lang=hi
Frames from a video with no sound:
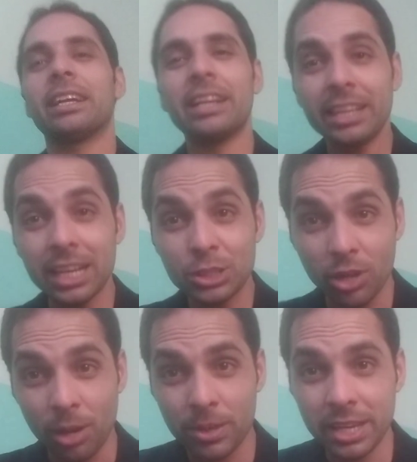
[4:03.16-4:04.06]
इंडिया जो
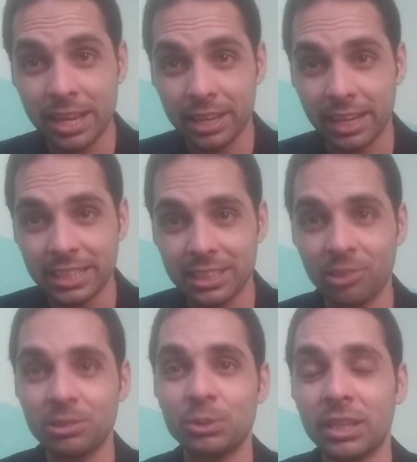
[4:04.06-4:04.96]
अभी है राइट
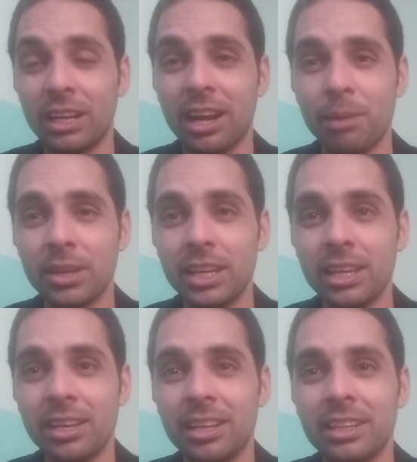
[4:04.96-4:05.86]
नाउ वो कहाँ पे है
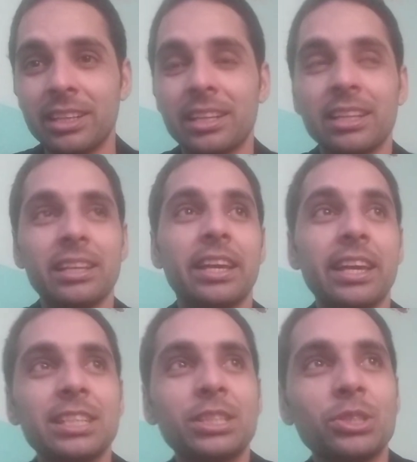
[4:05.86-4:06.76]

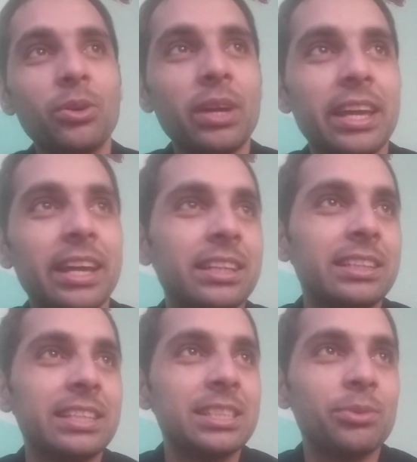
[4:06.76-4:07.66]

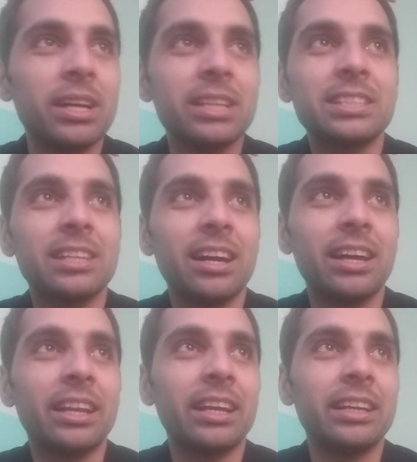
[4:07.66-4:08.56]
131वां
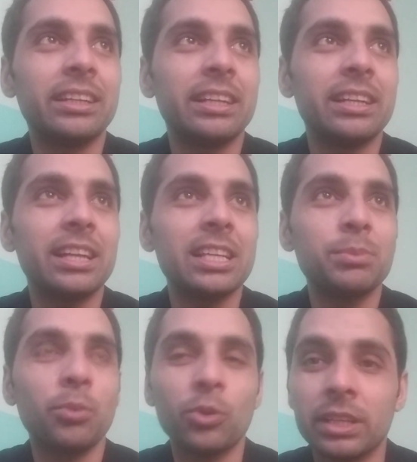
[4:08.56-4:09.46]
स्थान है इंडिया
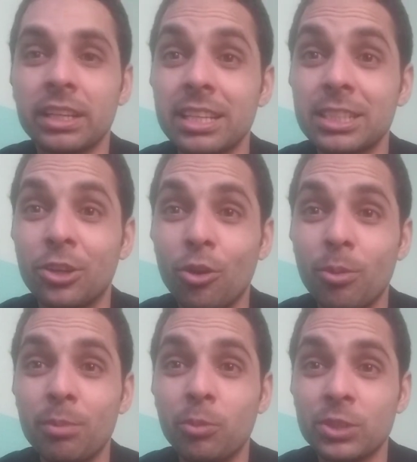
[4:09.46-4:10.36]
इंडिया
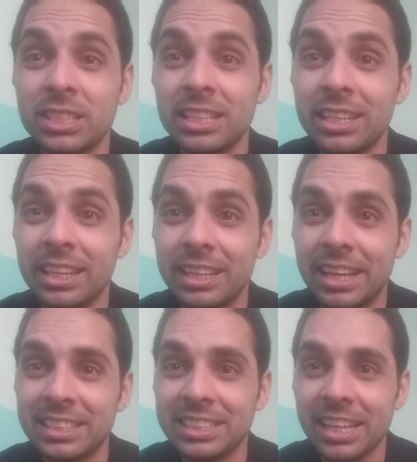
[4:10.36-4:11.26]
ग्लोबल पोजीशन इन
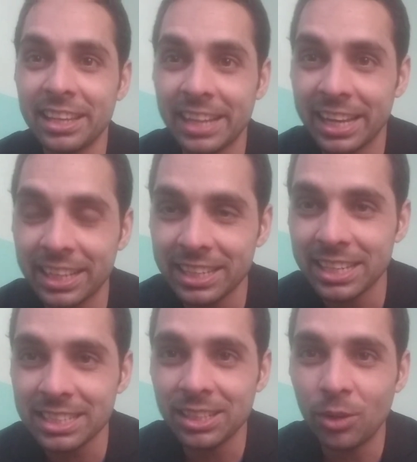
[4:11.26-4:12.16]
एच रैंक
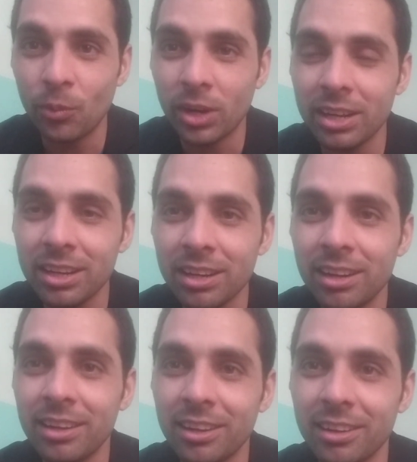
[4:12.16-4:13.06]
इज
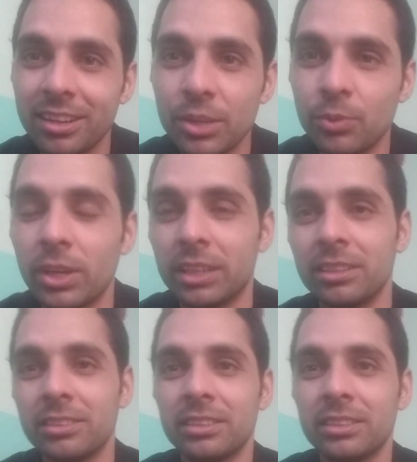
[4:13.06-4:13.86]
131